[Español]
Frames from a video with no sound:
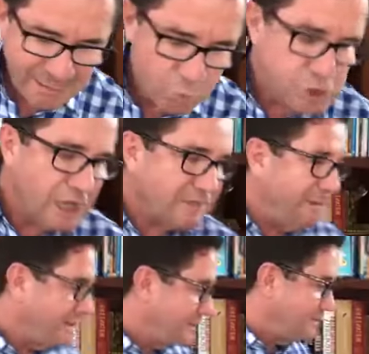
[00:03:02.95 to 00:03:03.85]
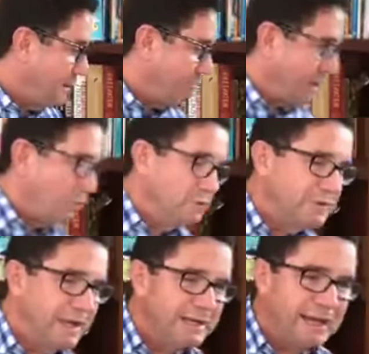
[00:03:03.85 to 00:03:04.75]
que muchas veces me
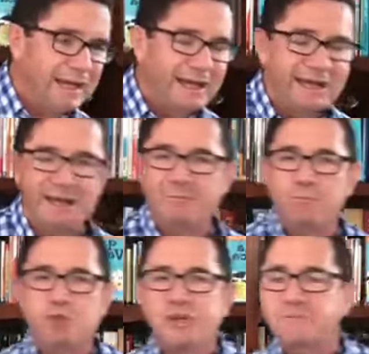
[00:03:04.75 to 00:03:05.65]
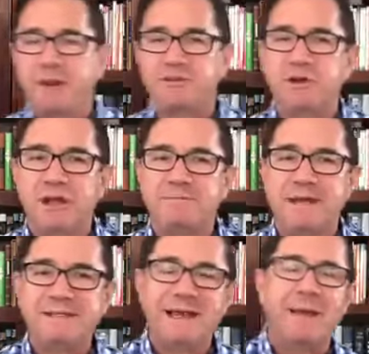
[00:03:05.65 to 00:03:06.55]
preguntan, eh, muchas personas me
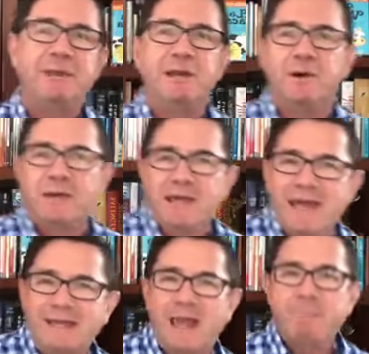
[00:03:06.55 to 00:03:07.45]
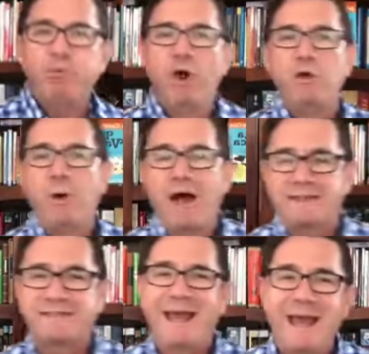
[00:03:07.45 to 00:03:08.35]
dicen, Camilo, ¿qué puedo
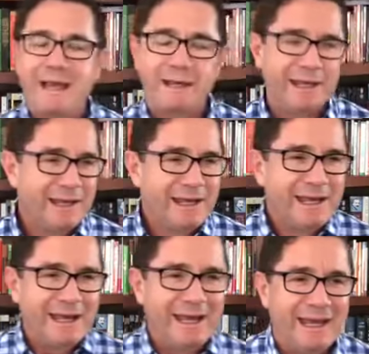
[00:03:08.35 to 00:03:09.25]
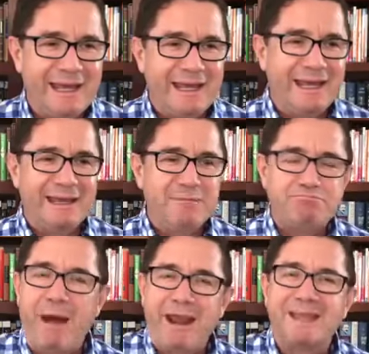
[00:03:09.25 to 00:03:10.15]
hacer eh, eh,
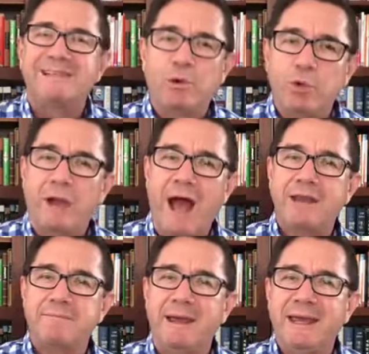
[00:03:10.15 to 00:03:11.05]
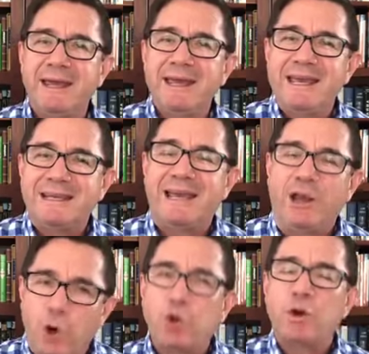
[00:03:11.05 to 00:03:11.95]
para asegurarme que
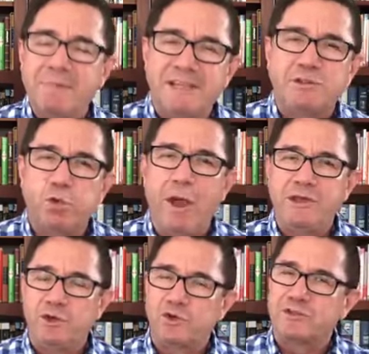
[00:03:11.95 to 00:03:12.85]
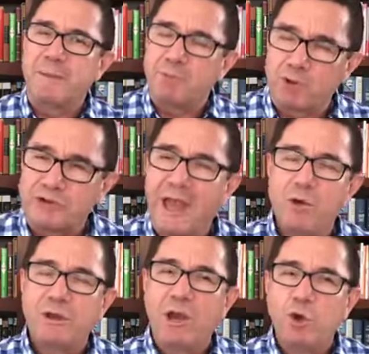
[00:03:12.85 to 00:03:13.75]
logro mis sueños, que
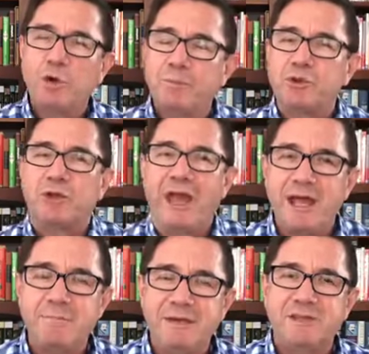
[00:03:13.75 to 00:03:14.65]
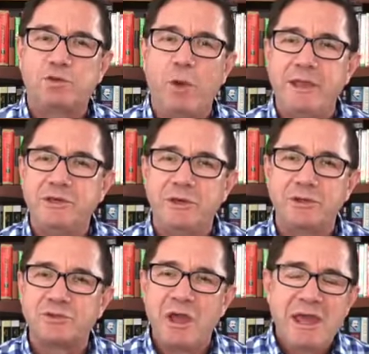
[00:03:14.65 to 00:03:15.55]
protejo, que logro proteger mis
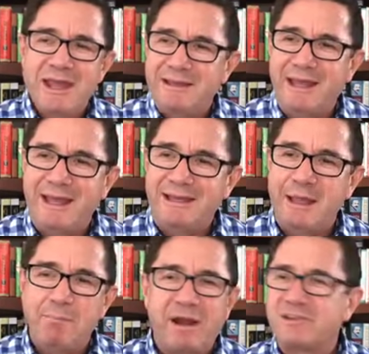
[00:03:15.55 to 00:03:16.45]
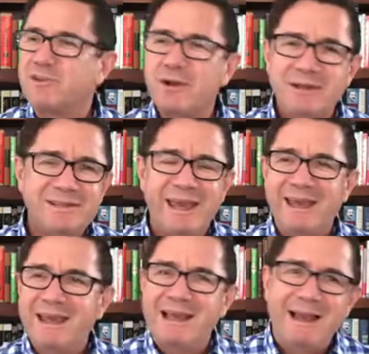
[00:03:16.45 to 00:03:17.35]
sueños de, personas
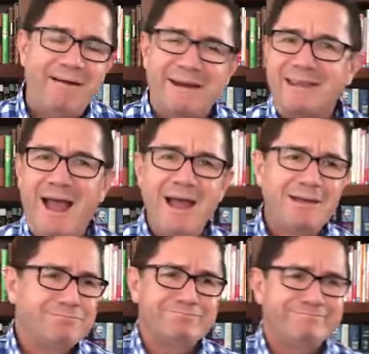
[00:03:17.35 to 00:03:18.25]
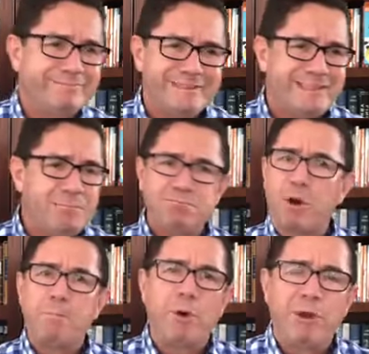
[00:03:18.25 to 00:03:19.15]
que la verdad sin
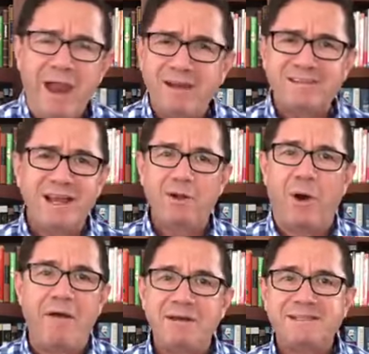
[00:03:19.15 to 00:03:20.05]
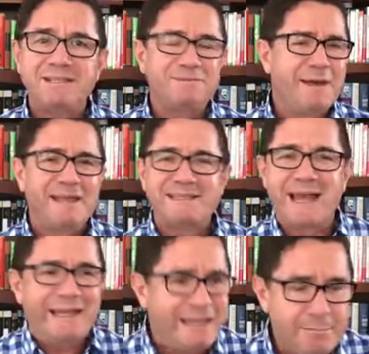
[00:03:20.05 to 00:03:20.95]
proponérselo a veces me
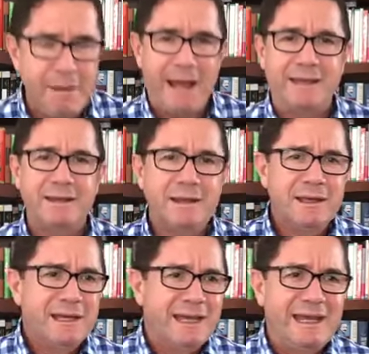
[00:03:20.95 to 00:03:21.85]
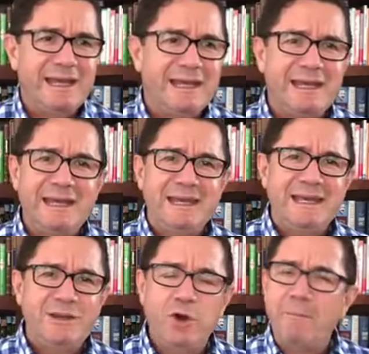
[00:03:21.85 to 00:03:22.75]
desaniman y,
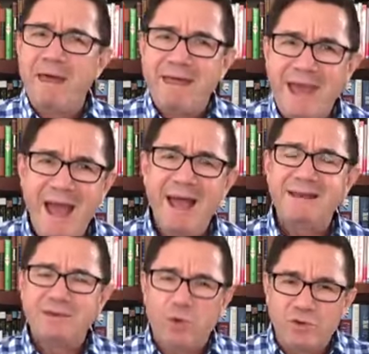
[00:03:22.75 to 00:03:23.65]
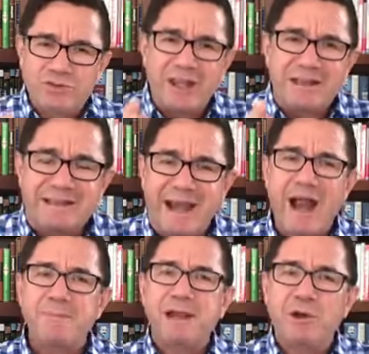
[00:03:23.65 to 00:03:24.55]
y no me dejan
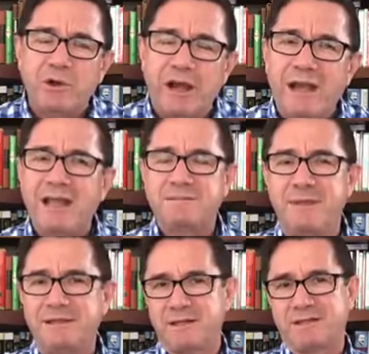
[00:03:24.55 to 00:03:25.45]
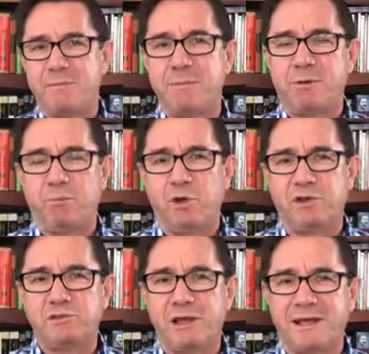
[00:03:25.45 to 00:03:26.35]
concentrarme en lograr las metas que me he
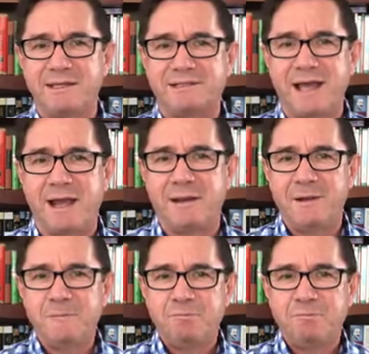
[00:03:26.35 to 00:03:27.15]
propuesto alcanzar.